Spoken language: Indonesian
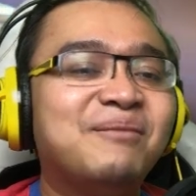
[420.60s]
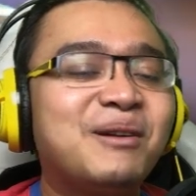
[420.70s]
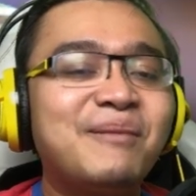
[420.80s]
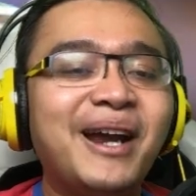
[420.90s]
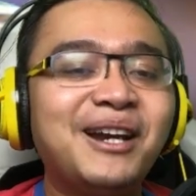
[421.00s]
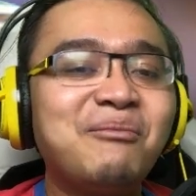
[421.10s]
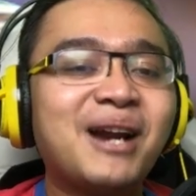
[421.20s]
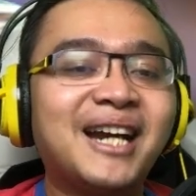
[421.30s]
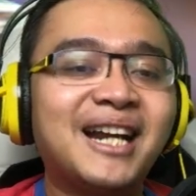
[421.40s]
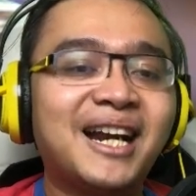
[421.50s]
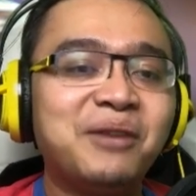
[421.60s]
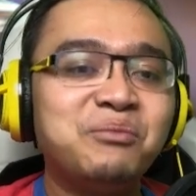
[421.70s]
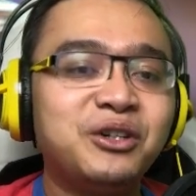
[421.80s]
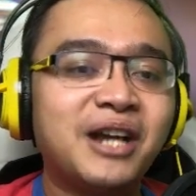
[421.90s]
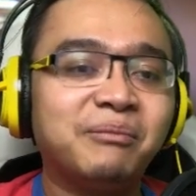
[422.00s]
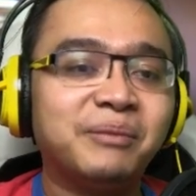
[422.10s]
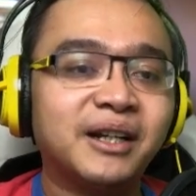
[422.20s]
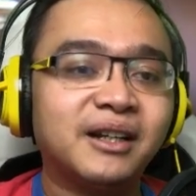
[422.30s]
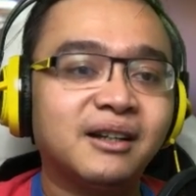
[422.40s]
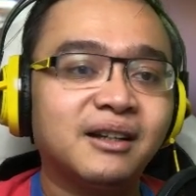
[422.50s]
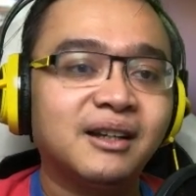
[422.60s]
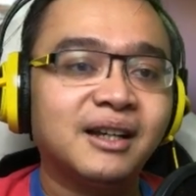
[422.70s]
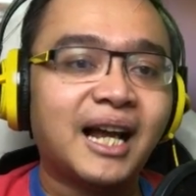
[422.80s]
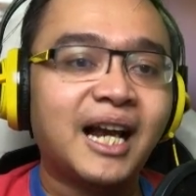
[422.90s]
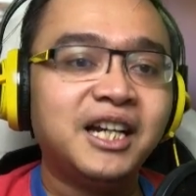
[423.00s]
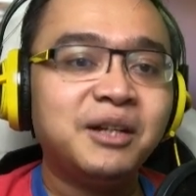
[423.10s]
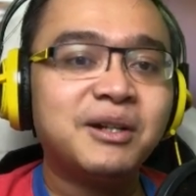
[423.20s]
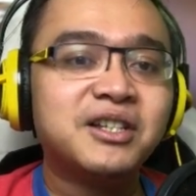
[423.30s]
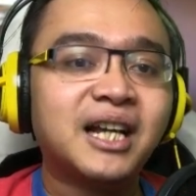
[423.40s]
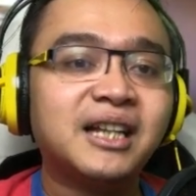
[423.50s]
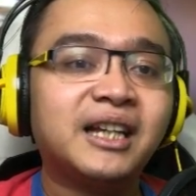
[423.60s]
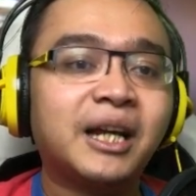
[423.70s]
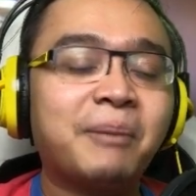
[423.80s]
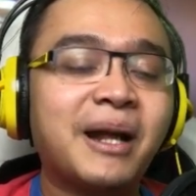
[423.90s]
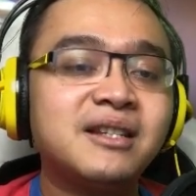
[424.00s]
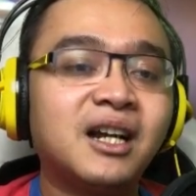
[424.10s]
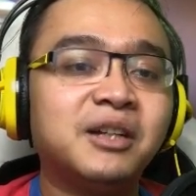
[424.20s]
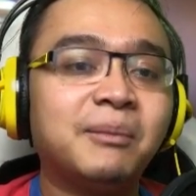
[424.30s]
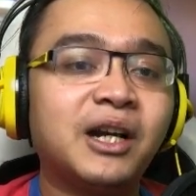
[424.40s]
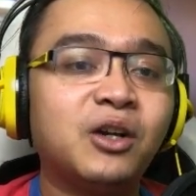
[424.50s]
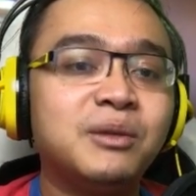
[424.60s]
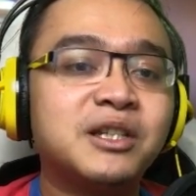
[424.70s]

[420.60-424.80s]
Permainan berhadiah lain pun diampiri. Kali ini berisikan tiket panjang di mana lo